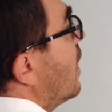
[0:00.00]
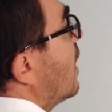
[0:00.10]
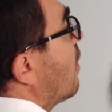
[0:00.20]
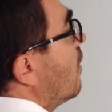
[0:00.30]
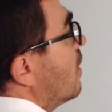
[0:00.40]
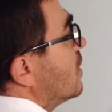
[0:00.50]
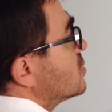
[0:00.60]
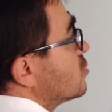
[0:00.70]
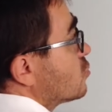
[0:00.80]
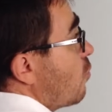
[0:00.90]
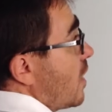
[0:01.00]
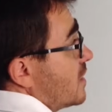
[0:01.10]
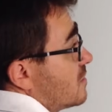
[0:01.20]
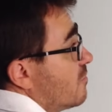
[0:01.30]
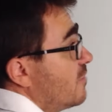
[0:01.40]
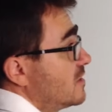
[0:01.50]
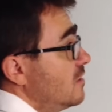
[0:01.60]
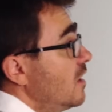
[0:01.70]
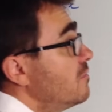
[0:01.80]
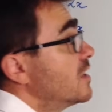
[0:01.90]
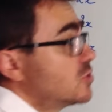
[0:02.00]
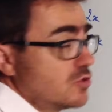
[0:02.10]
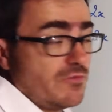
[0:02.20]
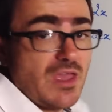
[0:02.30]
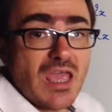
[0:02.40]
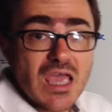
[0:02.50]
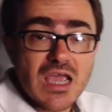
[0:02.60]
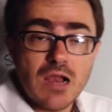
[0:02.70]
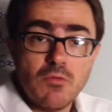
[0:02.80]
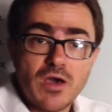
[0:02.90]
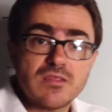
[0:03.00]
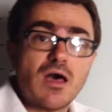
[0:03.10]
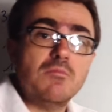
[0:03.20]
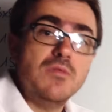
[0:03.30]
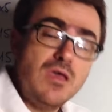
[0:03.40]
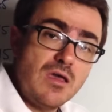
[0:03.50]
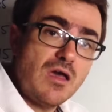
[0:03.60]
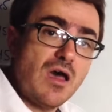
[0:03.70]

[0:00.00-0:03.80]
Alors, euh, ce 3 qui est en facteur, eh bien, je vais également être amené